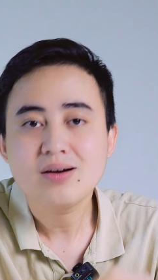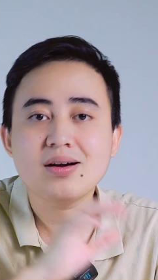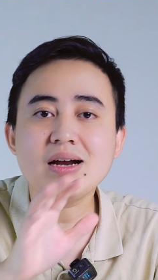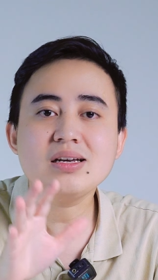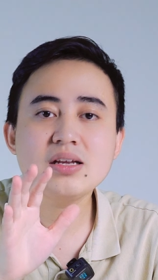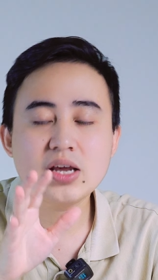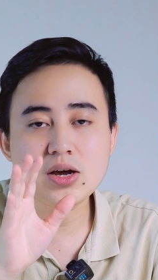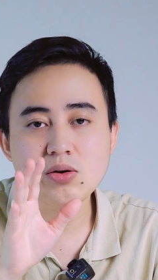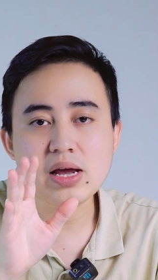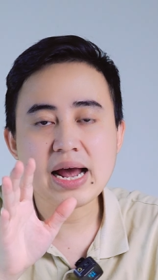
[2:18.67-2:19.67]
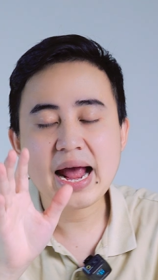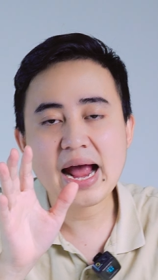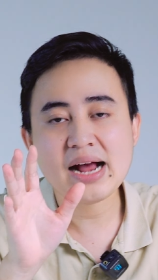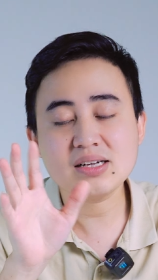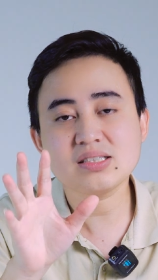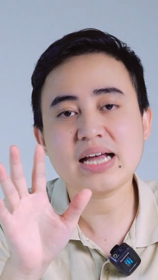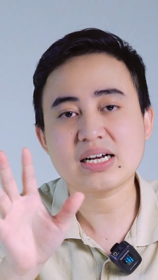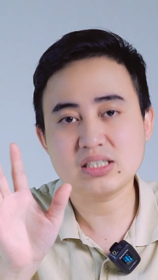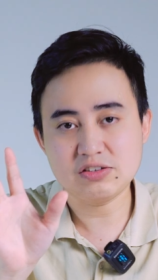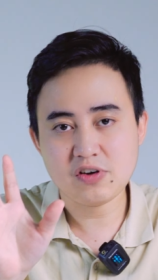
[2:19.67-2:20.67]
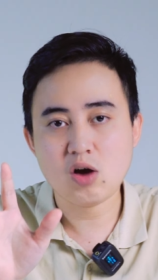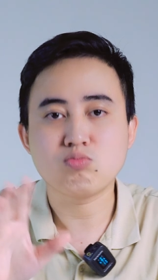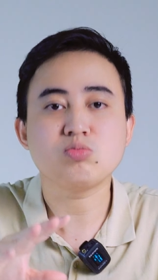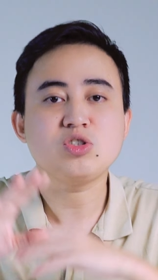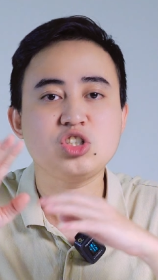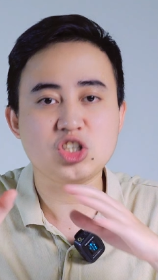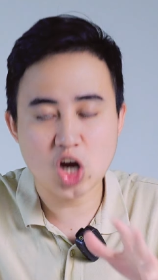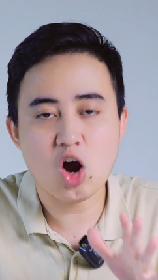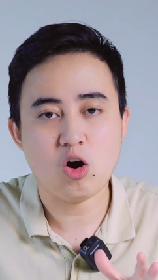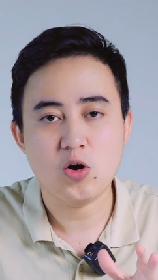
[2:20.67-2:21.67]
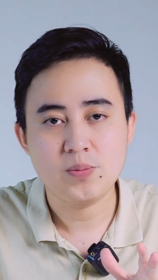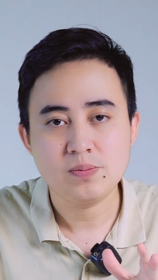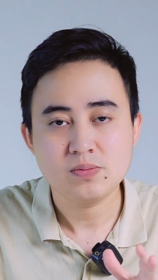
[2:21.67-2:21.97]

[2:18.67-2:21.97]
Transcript: rất nhiều những hãng sạc dự phòng nhỏ